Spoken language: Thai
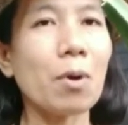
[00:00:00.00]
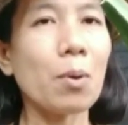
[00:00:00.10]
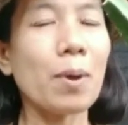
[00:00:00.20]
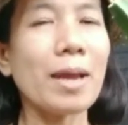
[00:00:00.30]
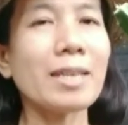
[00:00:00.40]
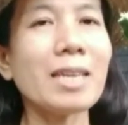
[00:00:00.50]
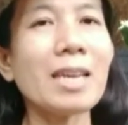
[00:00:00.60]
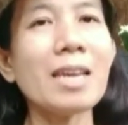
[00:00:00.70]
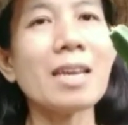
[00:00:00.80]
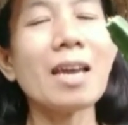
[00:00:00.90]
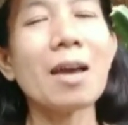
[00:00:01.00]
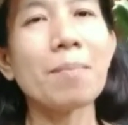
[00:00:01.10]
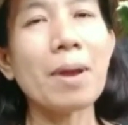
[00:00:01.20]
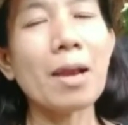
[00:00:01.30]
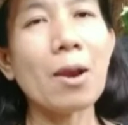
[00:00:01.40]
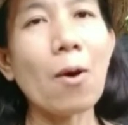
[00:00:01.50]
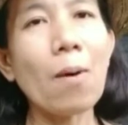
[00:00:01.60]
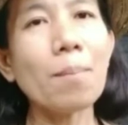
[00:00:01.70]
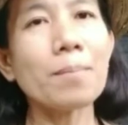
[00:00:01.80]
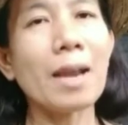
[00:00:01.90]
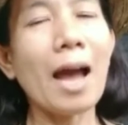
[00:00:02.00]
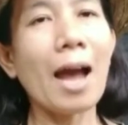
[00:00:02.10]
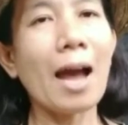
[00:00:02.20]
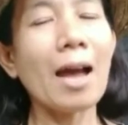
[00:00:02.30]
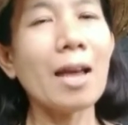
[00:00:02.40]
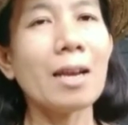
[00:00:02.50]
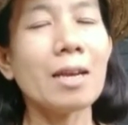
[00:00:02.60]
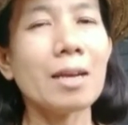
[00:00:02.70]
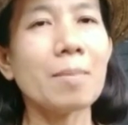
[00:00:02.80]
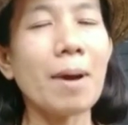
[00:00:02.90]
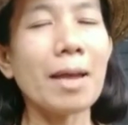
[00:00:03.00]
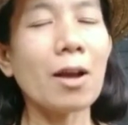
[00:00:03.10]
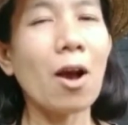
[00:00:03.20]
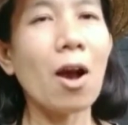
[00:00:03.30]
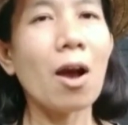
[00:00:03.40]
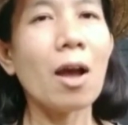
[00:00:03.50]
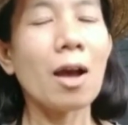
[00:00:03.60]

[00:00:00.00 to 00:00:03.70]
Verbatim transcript: บริเวณที่เป็นล่มนะคะหรือไม่ก็